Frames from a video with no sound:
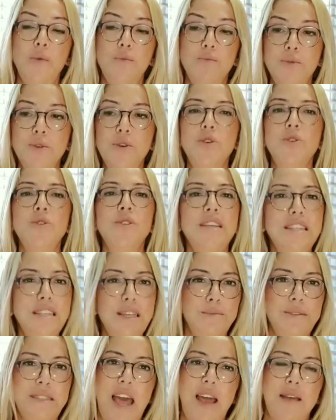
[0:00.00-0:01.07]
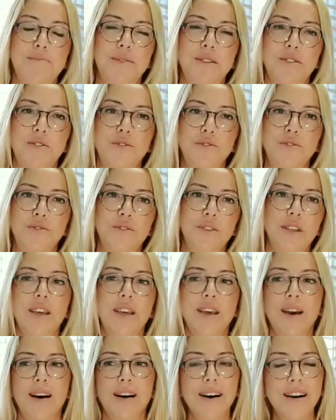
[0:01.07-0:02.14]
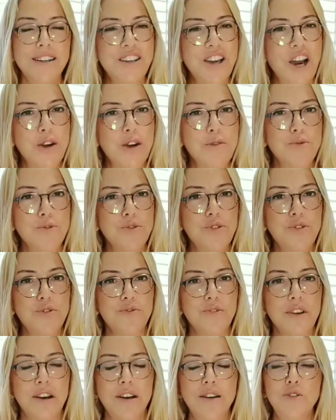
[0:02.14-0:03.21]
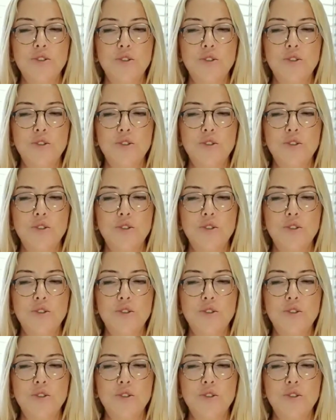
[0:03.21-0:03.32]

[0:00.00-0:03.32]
Bugün ilimsel bir gün. Ay yay burcunda,